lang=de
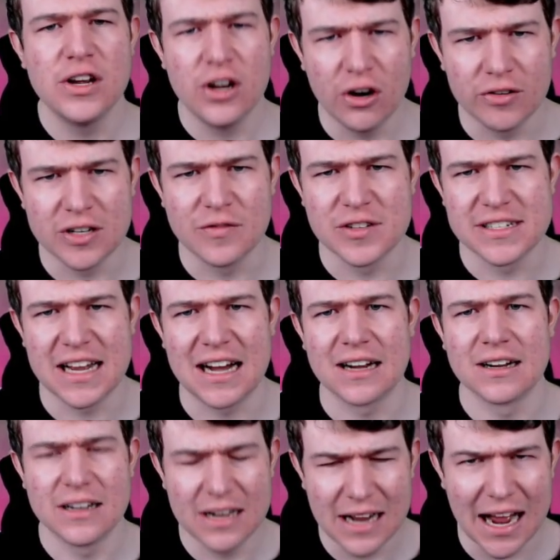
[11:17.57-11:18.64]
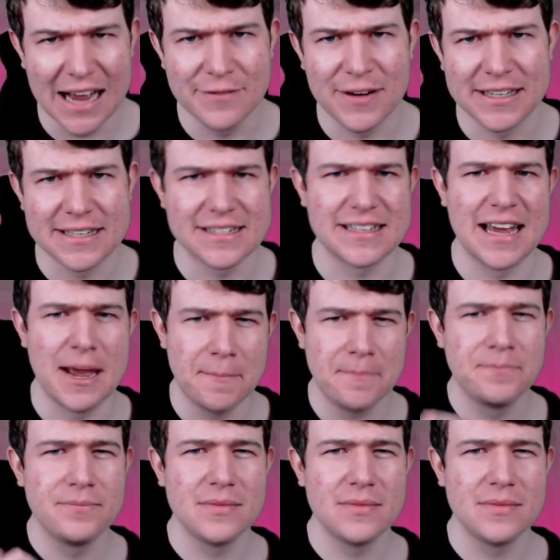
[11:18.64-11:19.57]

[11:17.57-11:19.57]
Und ich würde sagen, ein weiteres Game.